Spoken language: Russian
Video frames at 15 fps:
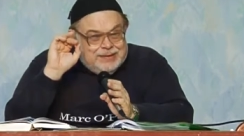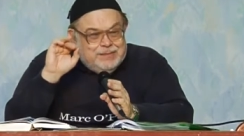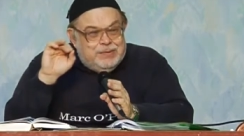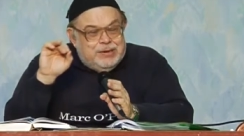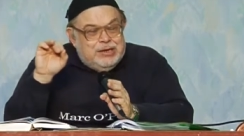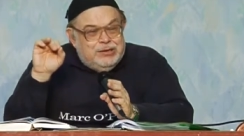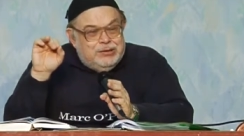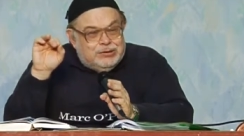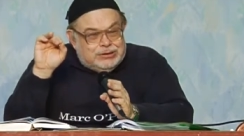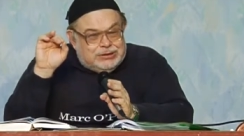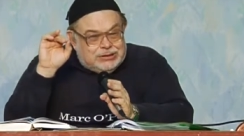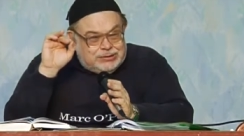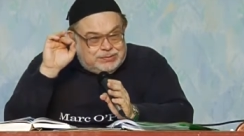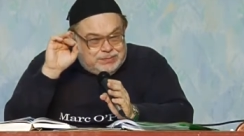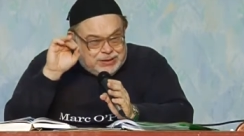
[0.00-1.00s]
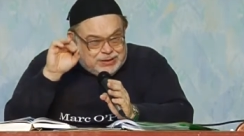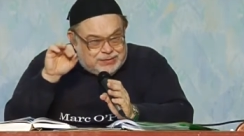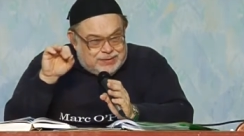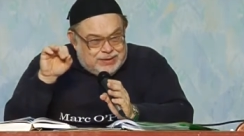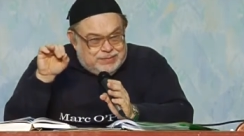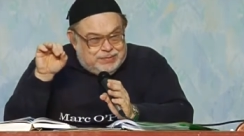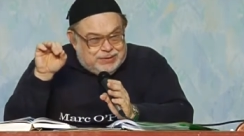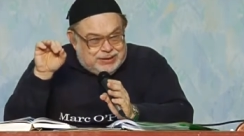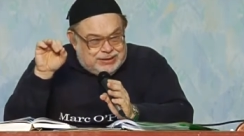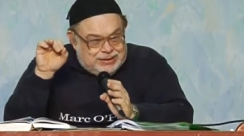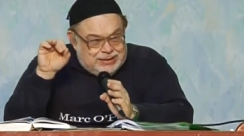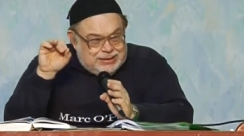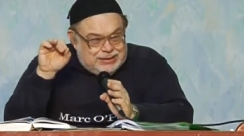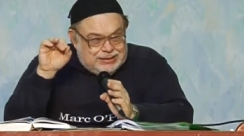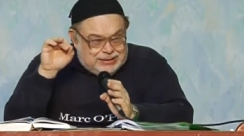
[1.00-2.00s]
Приносишь первые
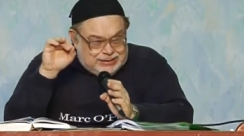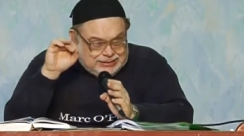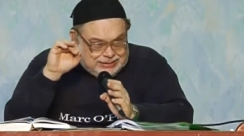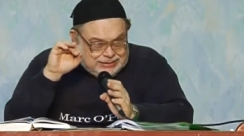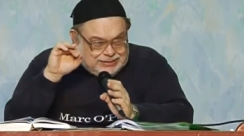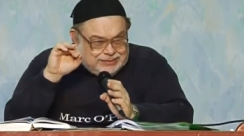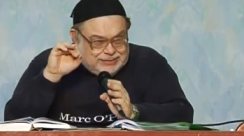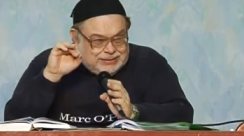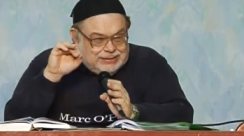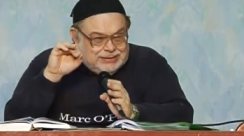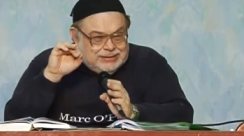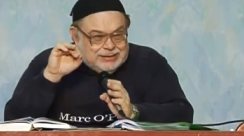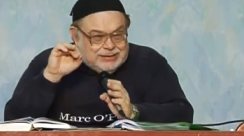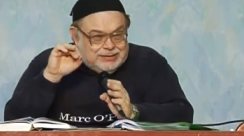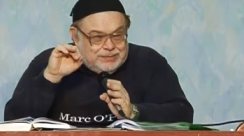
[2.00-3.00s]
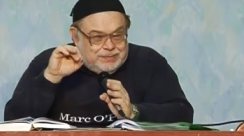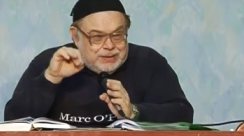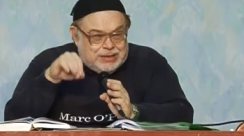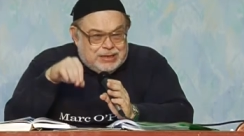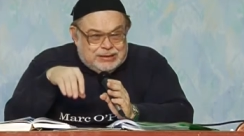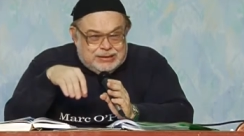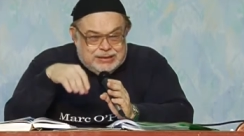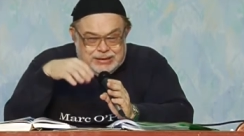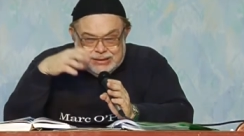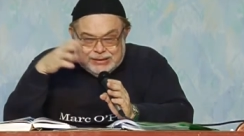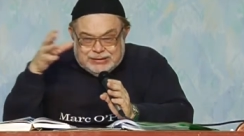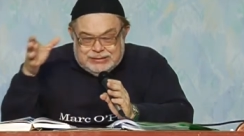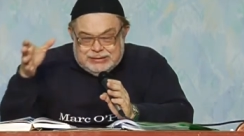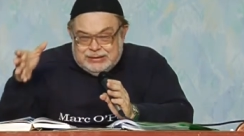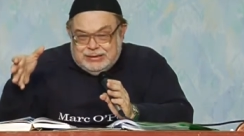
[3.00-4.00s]
плоды от этого дерева. Пока ты не
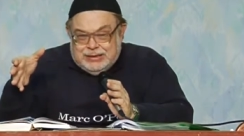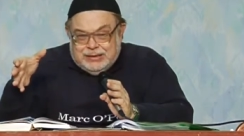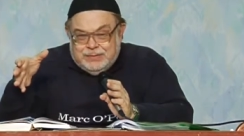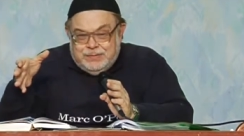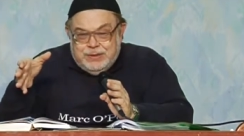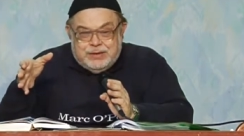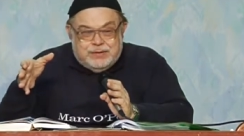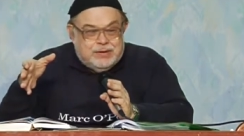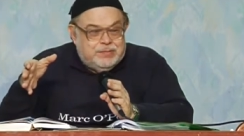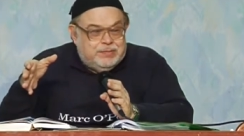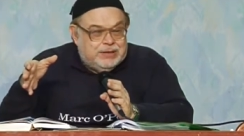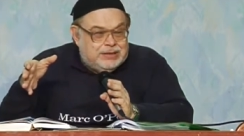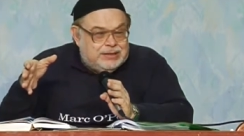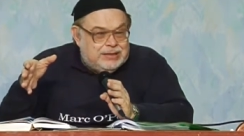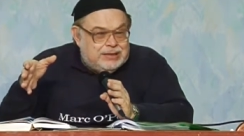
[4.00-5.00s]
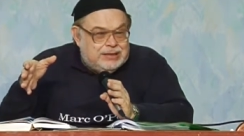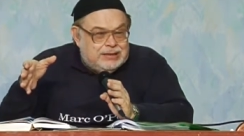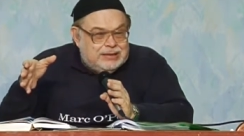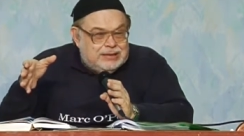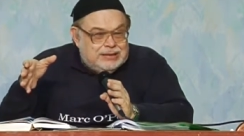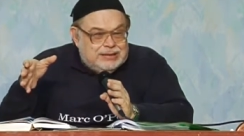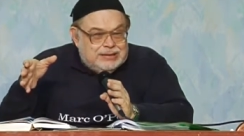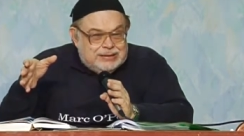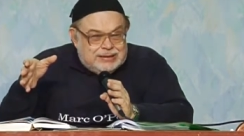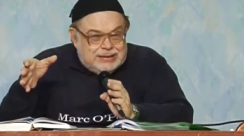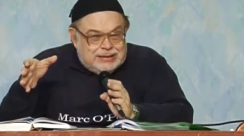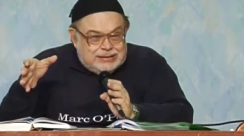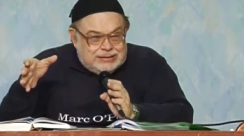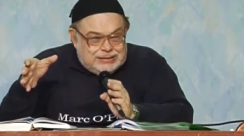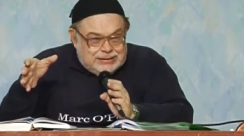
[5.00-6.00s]
отдал первые плоды,
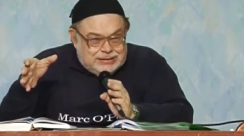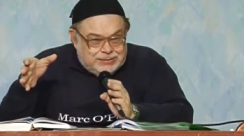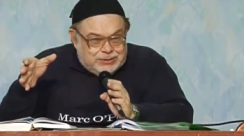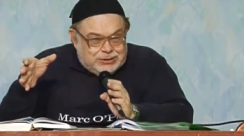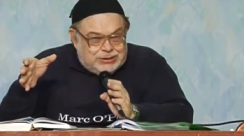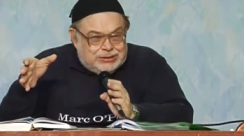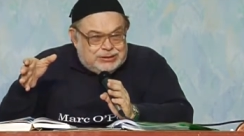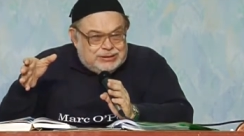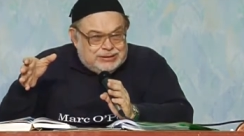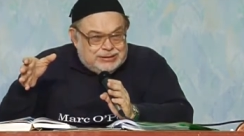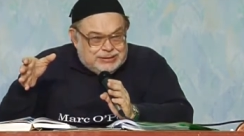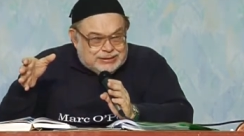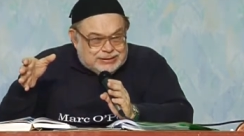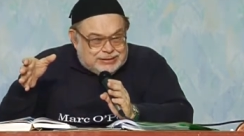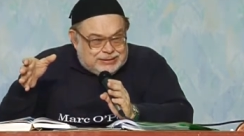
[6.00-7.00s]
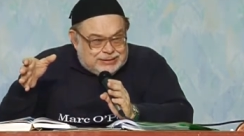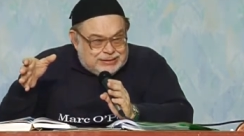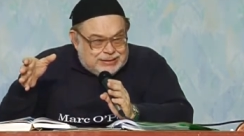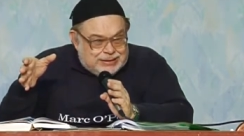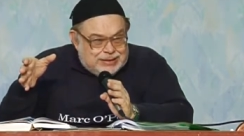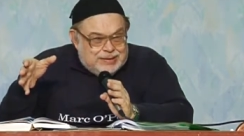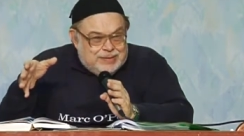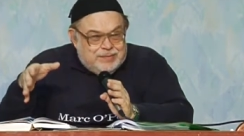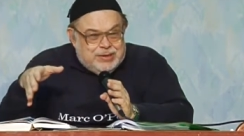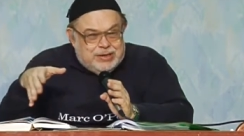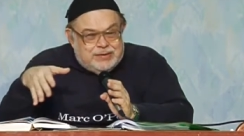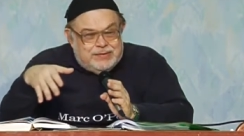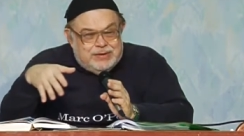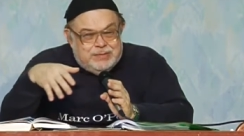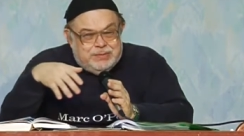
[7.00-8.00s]
да, ты не можешь есть.
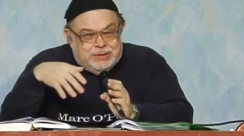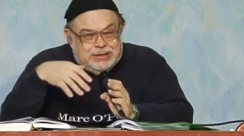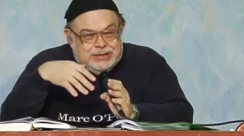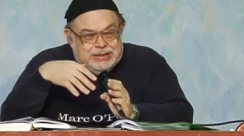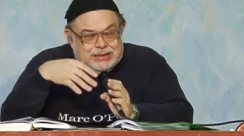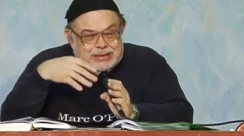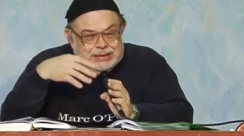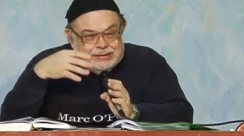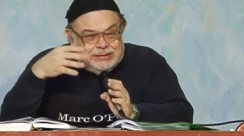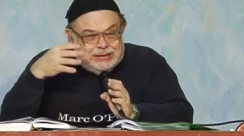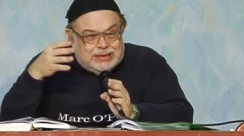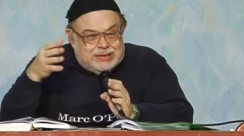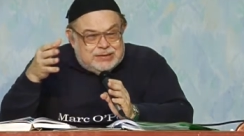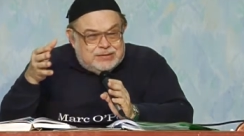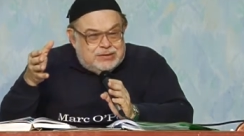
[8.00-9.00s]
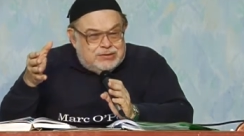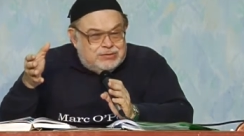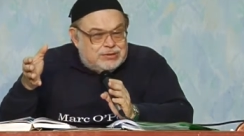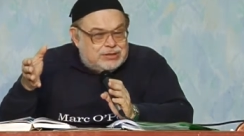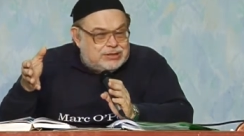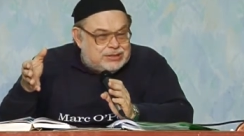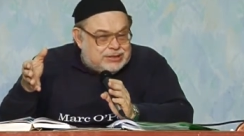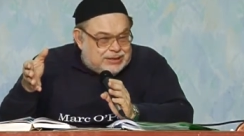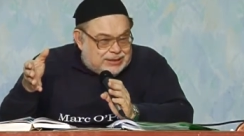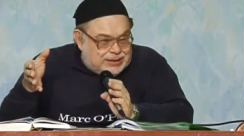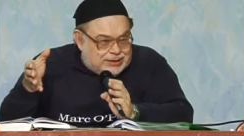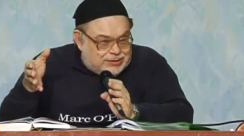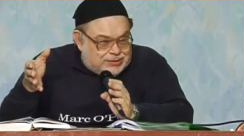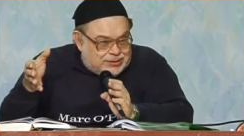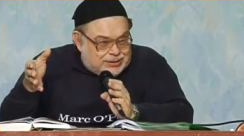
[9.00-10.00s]
Первые плоды от всякого урожая,
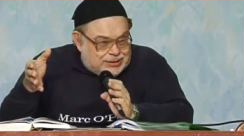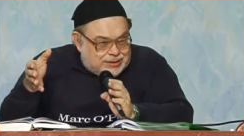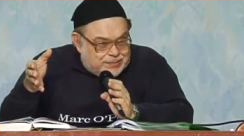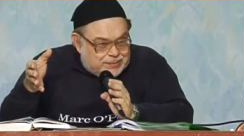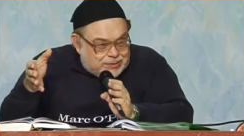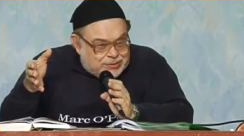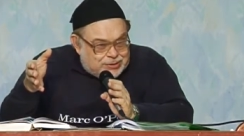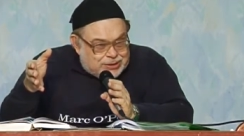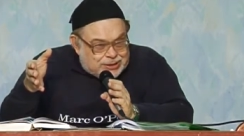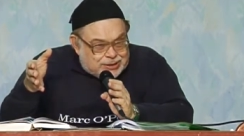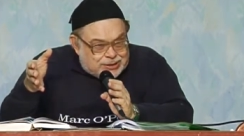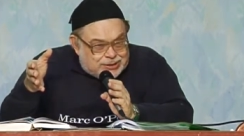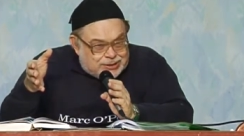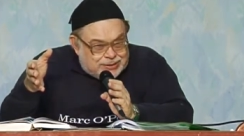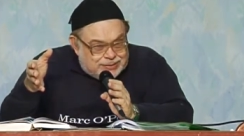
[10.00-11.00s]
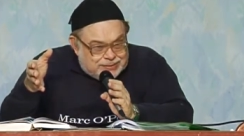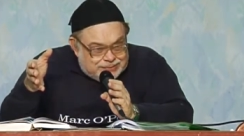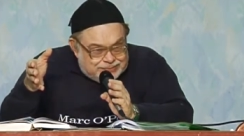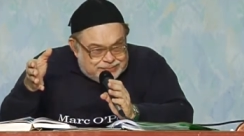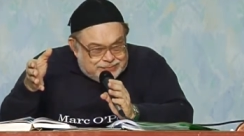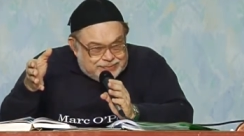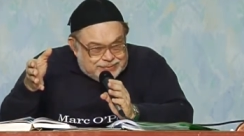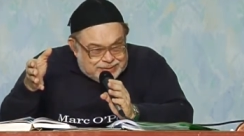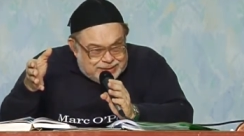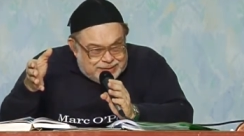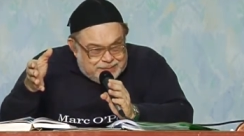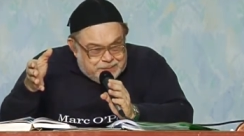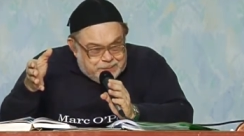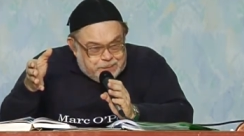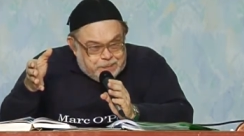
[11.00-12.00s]
который ты получаешь. Да?